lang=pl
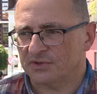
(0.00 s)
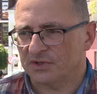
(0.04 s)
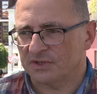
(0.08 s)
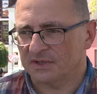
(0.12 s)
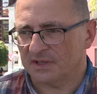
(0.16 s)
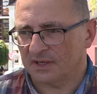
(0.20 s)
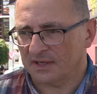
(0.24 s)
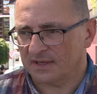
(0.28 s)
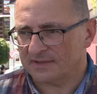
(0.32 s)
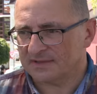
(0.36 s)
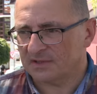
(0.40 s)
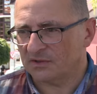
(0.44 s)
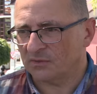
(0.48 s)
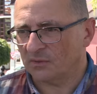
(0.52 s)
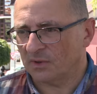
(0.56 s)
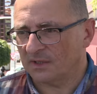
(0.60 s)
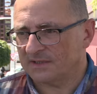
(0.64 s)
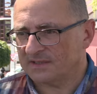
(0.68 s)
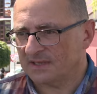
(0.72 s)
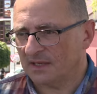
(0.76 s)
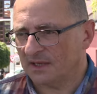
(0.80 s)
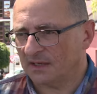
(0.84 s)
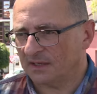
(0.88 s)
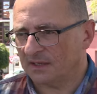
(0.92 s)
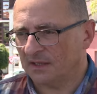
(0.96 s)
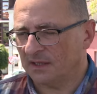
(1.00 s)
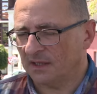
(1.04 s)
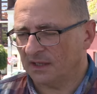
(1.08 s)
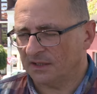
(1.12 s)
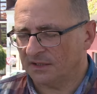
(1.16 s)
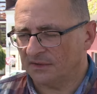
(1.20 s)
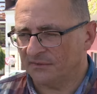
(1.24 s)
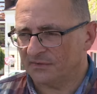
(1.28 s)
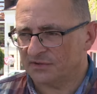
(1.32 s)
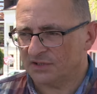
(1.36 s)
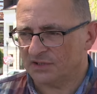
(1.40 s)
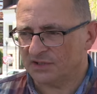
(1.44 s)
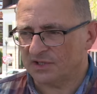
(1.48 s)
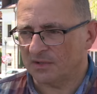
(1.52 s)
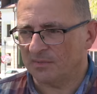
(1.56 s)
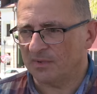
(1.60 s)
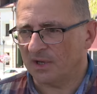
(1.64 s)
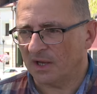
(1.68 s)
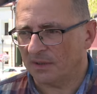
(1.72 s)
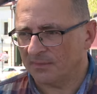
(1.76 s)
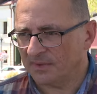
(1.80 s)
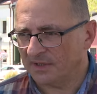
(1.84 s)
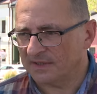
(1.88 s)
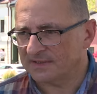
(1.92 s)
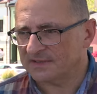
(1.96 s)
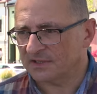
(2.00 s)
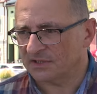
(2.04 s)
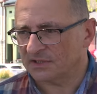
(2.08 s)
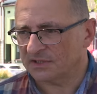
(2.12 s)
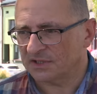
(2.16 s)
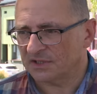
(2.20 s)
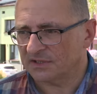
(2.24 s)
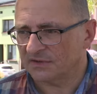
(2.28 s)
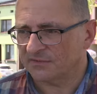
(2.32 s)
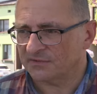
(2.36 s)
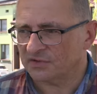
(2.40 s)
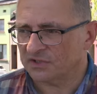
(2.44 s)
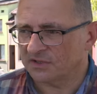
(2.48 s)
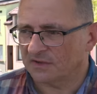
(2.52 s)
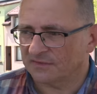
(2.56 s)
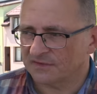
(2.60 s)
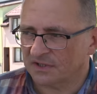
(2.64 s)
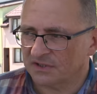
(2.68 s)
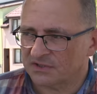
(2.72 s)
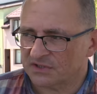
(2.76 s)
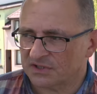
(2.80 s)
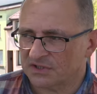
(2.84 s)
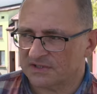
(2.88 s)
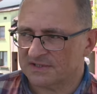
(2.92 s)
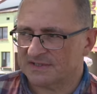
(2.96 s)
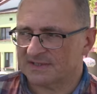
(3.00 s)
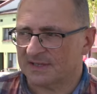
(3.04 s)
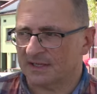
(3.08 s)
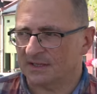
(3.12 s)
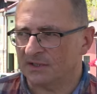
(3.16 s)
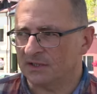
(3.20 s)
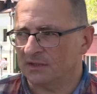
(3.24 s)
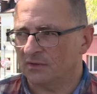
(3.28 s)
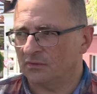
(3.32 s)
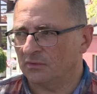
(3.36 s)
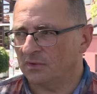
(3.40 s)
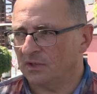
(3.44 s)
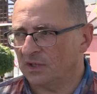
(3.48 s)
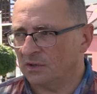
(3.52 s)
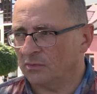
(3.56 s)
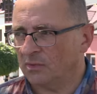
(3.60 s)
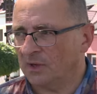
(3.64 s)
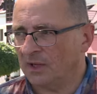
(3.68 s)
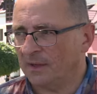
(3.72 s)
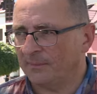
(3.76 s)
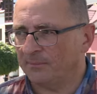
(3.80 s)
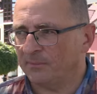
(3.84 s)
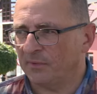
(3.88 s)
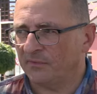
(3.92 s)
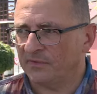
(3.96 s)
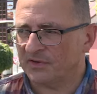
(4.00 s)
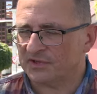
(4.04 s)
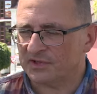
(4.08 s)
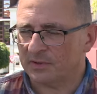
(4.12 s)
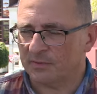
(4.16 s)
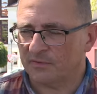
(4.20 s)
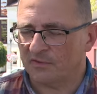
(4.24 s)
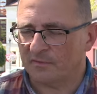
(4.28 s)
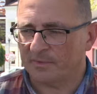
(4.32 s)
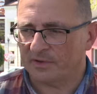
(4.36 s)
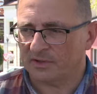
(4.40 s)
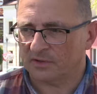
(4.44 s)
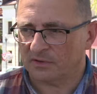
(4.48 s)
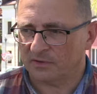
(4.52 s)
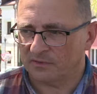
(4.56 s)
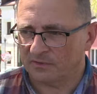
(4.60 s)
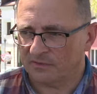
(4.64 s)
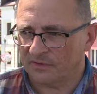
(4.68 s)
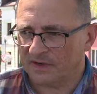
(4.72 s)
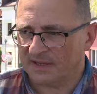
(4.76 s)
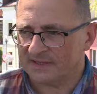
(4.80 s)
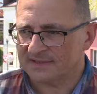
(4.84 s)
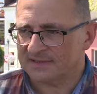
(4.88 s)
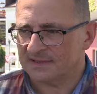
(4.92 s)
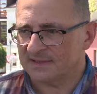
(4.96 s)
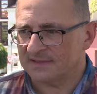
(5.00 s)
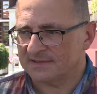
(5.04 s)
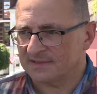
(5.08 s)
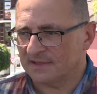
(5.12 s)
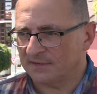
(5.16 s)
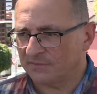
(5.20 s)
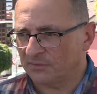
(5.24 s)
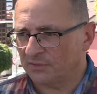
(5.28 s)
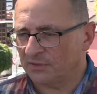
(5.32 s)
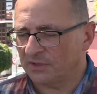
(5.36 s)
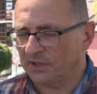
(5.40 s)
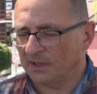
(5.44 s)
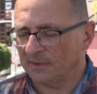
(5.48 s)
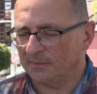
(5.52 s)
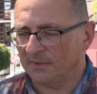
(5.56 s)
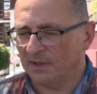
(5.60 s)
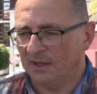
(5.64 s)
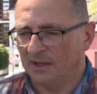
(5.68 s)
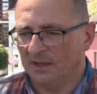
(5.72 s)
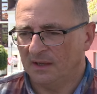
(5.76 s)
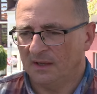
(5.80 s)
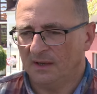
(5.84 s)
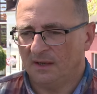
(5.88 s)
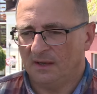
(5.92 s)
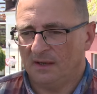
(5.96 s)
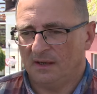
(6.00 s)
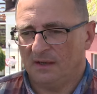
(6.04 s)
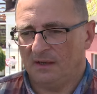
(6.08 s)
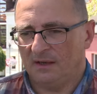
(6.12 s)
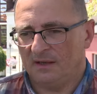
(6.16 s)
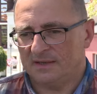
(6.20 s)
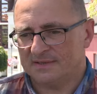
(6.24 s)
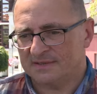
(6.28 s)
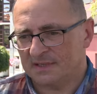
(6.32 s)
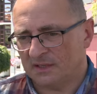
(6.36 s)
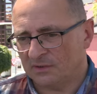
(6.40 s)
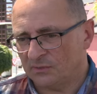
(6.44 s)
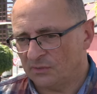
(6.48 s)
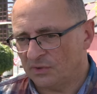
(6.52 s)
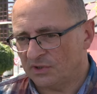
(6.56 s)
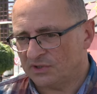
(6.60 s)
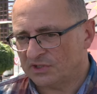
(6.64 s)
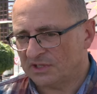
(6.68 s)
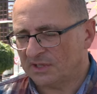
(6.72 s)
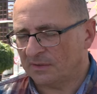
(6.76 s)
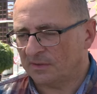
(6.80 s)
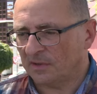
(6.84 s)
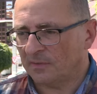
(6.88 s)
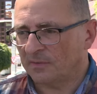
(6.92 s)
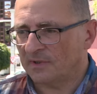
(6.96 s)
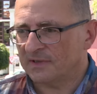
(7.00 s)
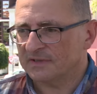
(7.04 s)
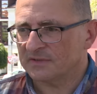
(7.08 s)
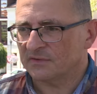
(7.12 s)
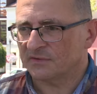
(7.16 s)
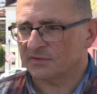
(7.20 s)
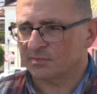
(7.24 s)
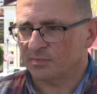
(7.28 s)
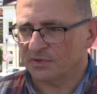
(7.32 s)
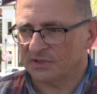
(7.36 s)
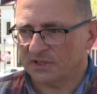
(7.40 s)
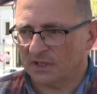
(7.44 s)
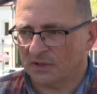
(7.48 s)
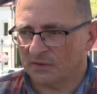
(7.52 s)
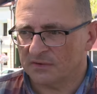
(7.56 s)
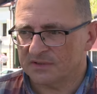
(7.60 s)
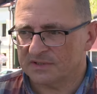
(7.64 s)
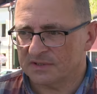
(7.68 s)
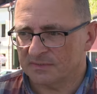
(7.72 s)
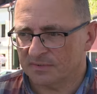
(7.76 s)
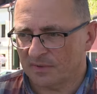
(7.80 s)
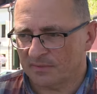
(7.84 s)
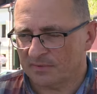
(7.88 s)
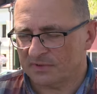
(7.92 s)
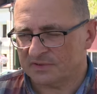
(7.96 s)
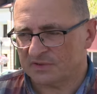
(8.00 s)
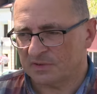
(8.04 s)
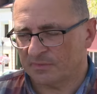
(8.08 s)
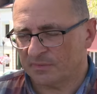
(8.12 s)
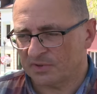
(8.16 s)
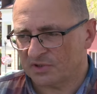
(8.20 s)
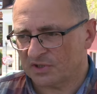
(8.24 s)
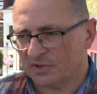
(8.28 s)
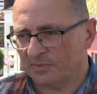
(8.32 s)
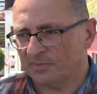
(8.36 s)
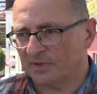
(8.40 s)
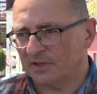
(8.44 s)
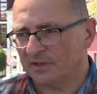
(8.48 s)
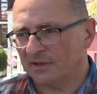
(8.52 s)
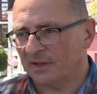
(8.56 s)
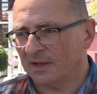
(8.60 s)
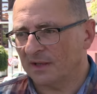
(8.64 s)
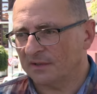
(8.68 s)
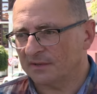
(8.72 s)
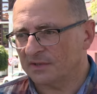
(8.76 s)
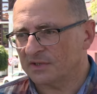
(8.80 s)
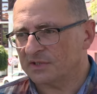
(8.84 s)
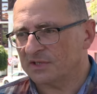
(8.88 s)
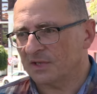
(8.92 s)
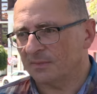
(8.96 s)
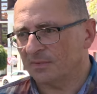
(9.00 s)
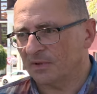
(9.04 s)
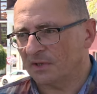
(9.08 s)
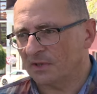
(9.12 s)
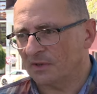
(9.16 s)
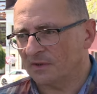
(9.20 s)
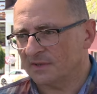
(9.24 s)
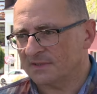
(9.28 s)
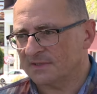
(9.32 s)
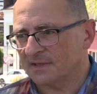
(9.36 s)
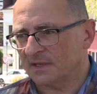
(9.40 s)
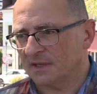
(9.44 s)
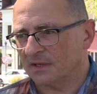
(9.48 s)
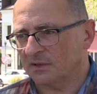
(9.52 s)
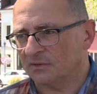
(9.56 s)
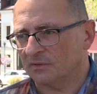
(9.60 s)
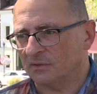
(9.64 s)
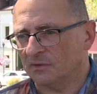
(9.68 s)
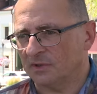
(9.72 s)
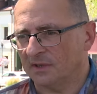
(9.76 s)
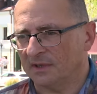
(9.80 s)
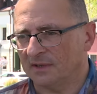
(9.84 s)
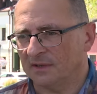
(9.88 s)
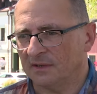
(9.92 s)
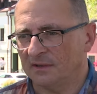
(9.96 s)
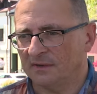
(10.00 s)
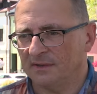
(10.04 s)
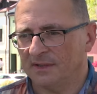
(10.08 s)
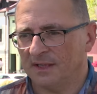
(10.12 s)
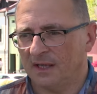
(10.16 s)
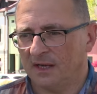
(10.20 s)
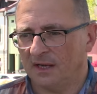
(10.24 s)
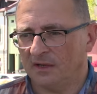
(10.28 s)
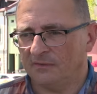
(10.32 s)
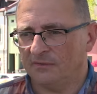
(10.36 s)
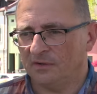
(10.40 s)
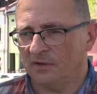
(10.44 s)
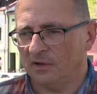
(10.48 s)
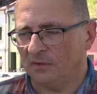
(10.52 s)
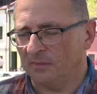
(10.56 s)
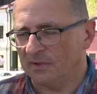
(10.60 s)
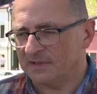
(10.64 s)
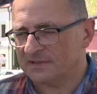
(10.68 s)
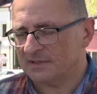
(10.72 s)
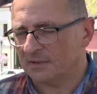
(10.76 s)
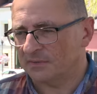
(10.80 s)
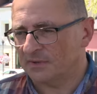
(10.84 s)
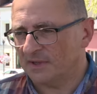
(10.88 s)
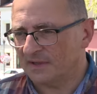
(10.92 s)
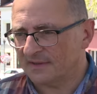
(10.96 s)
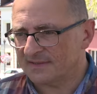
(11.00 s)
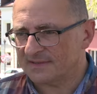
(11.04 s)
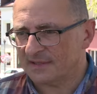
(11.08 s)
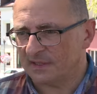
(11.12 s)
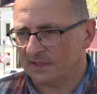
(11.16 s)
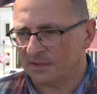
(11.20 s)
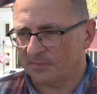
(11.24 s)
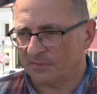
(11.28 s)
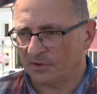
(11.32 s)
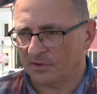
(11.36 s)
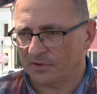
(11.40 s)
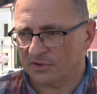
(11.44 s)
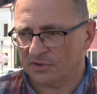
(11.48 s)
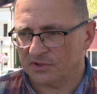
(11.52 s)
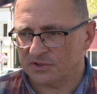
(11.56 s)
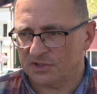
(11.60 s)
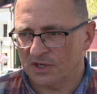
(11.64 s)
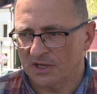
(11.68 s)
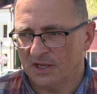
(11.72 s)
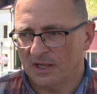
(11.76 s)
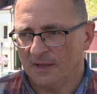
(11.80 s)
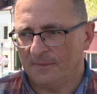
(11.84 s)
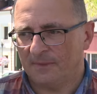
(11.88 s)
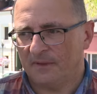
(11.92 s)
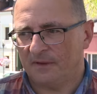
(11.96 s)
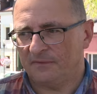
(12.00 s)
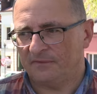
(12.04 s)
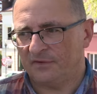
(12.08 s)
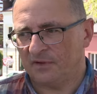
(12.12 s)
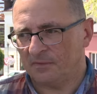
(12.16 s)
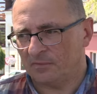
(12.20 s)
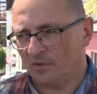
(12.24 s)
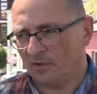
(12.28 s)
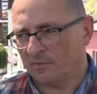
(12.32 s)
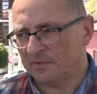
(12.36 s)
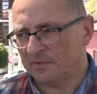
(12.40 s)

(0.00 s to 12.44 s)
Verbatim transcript: że taka sytuacja kilka dni wcześniej miała miejsce, że ta dziewczyna w Tadżykistanie uległa poważnemu wypadkowi wraz z jej wujkiem. E, znajduje się tam na miejscu w szpitalu i są po prostu potrzebne gigantyczne pieniądze, których na chwilę obecną nie jest w stanie pokryć firma